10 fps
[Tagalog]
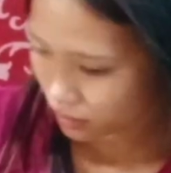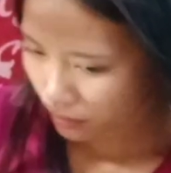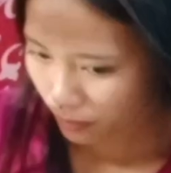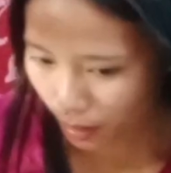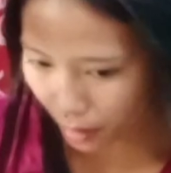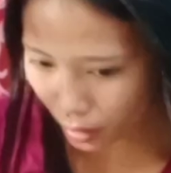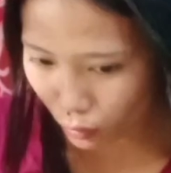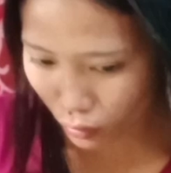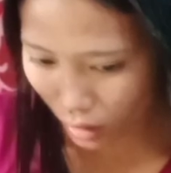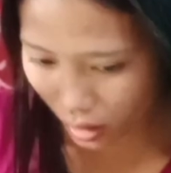parang may
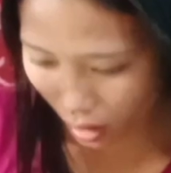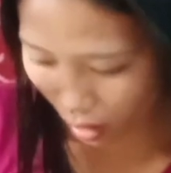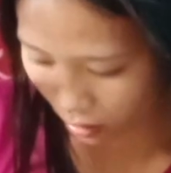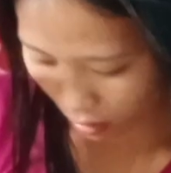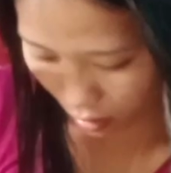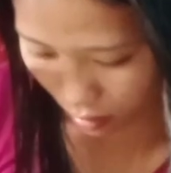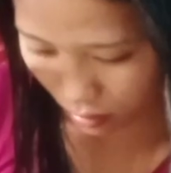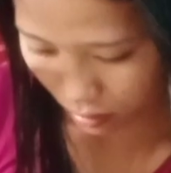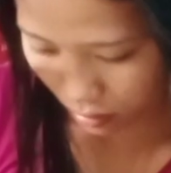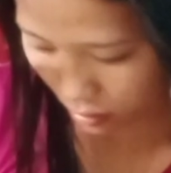kulang yata.
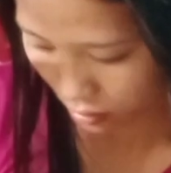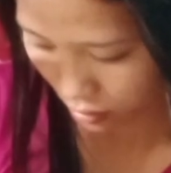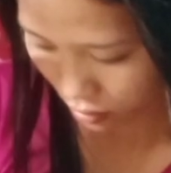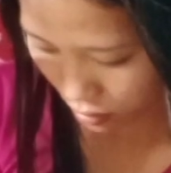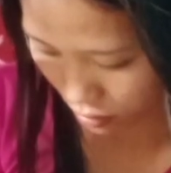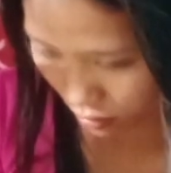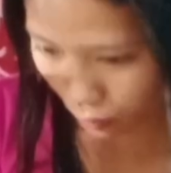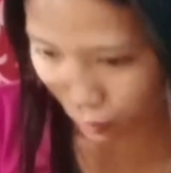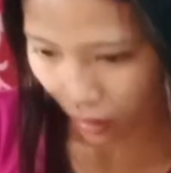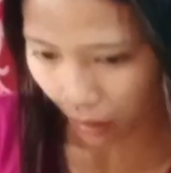
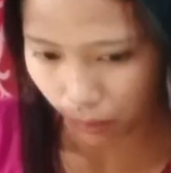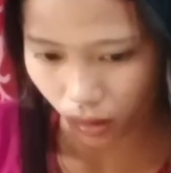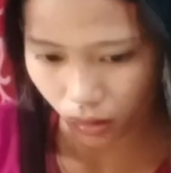Kulang ba?